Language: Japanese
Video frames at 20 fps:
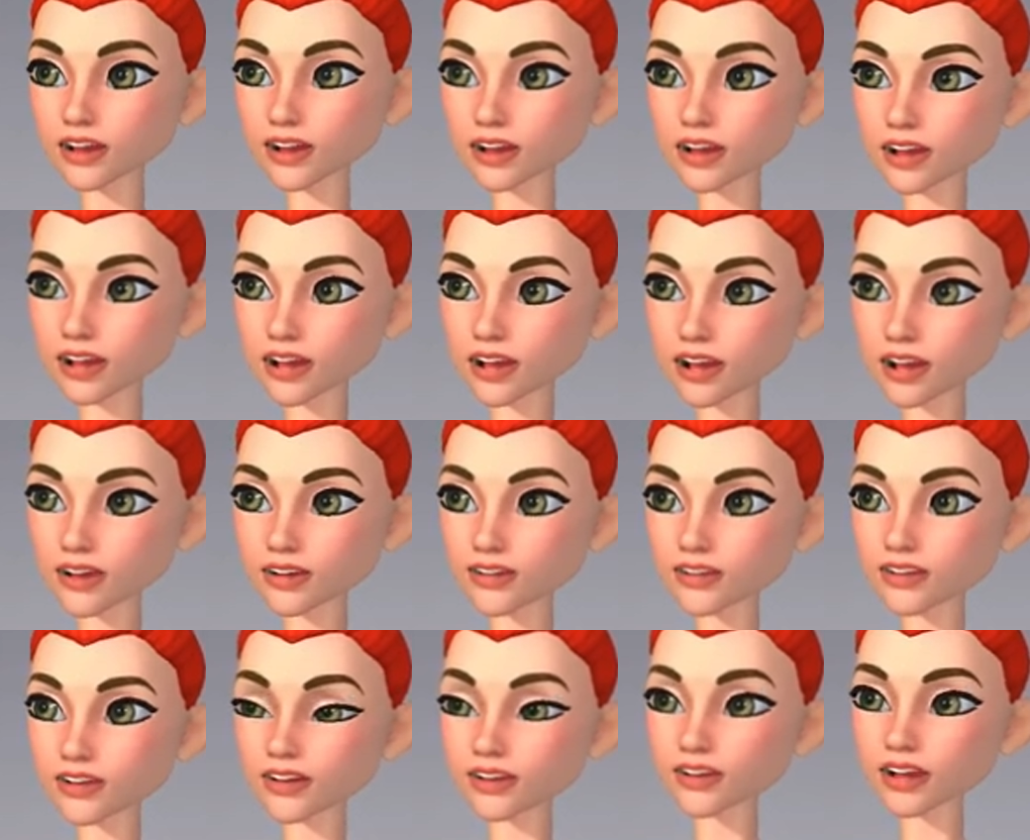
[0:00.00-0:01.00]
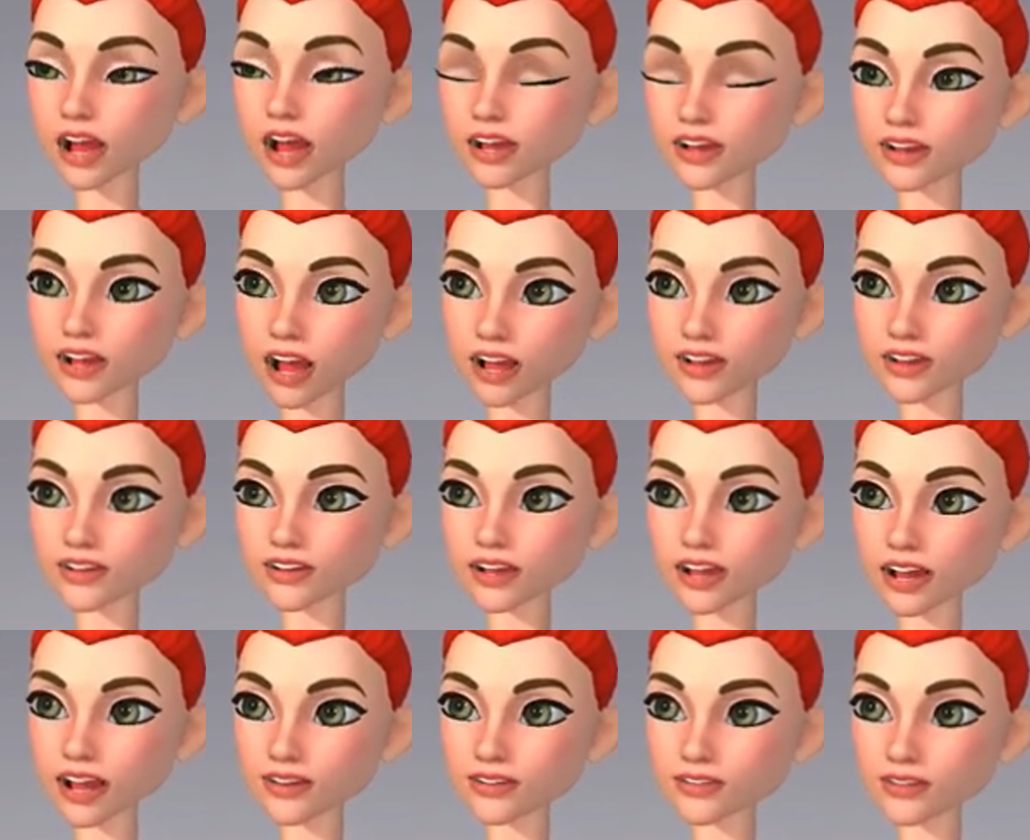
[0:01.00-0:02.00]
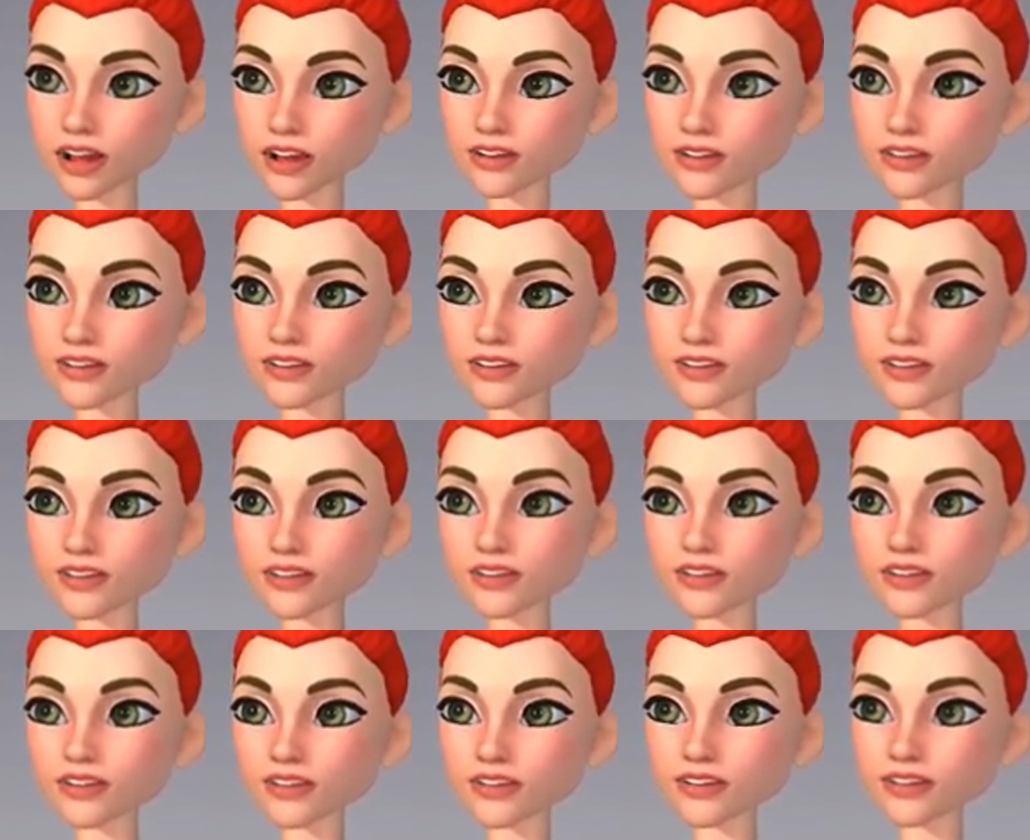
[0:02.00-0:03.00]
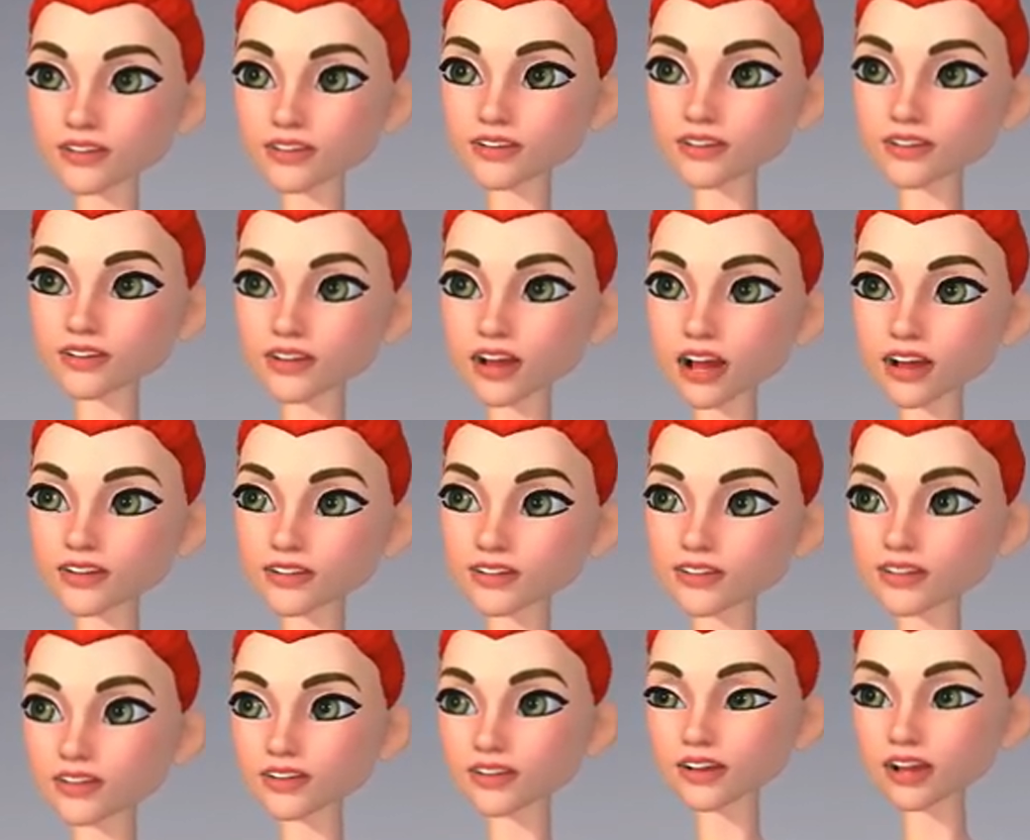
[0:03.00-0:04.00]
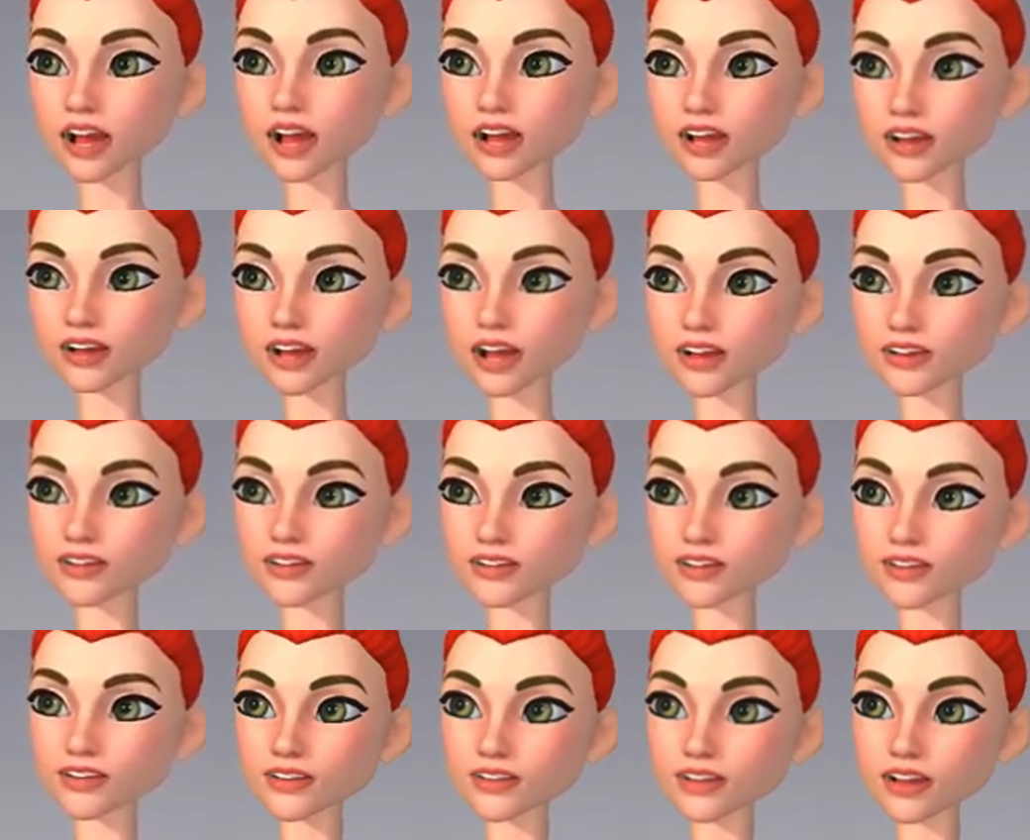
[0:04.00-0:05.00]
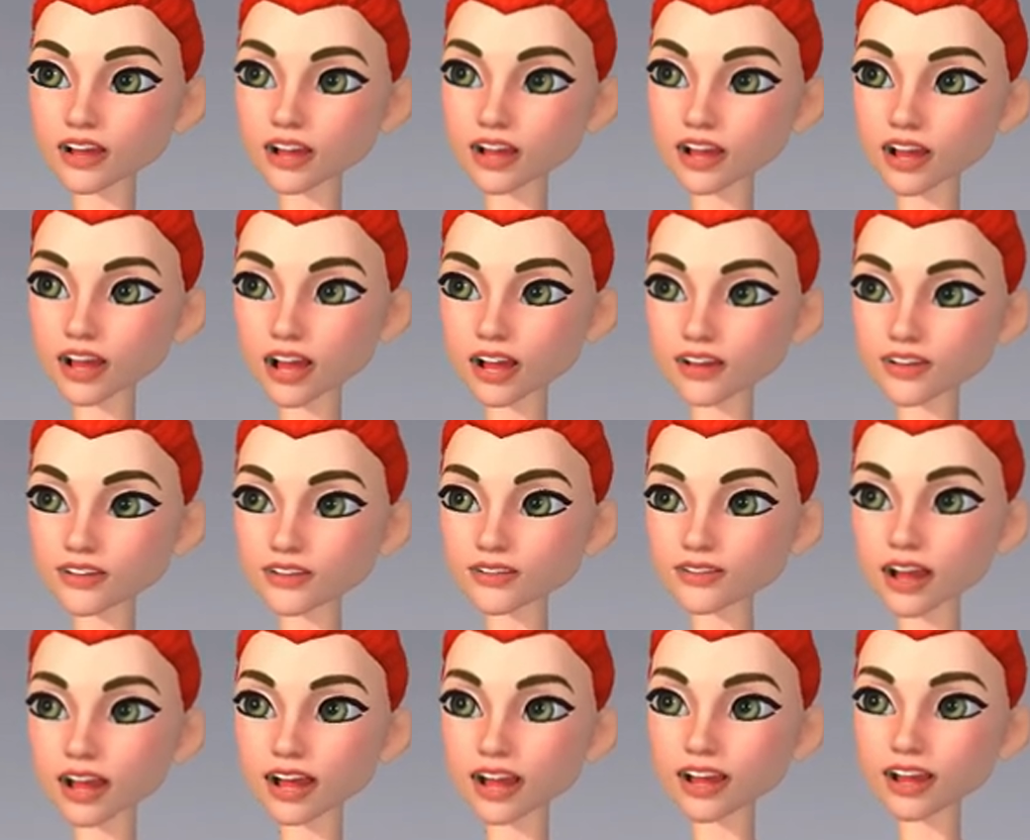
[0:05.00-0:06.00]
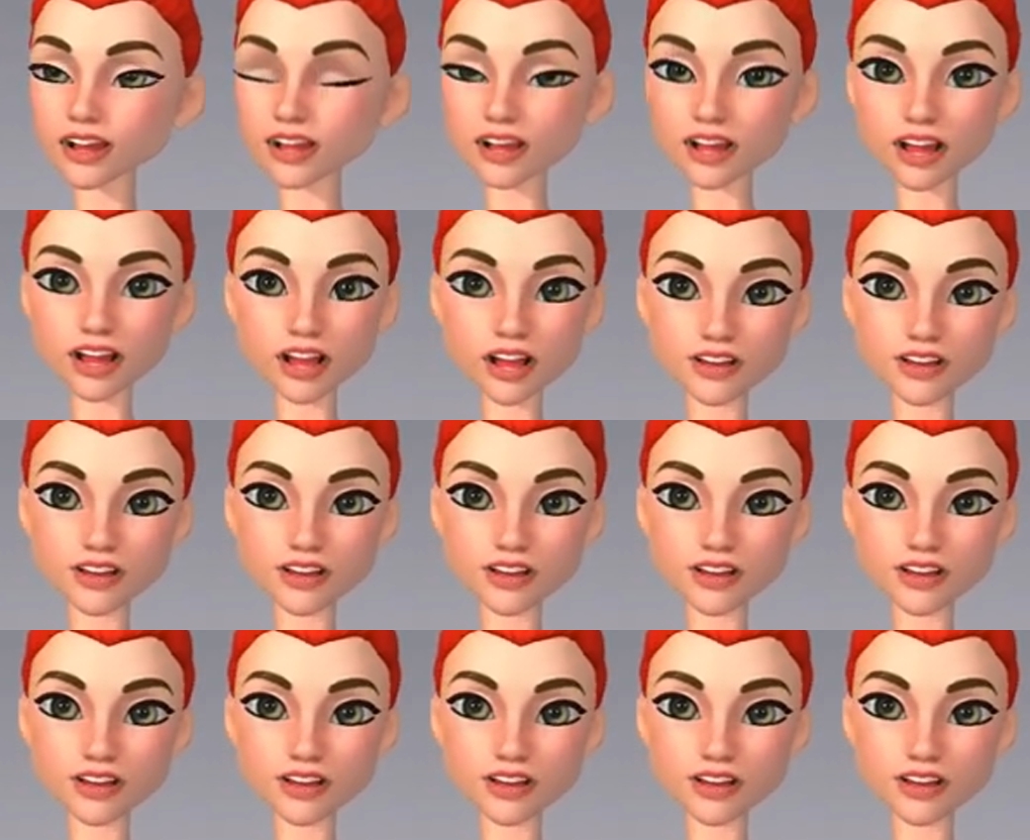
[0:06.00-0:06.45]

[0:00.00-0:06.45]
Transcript: えーと、URL360 度動画の URL とあと右アスタジ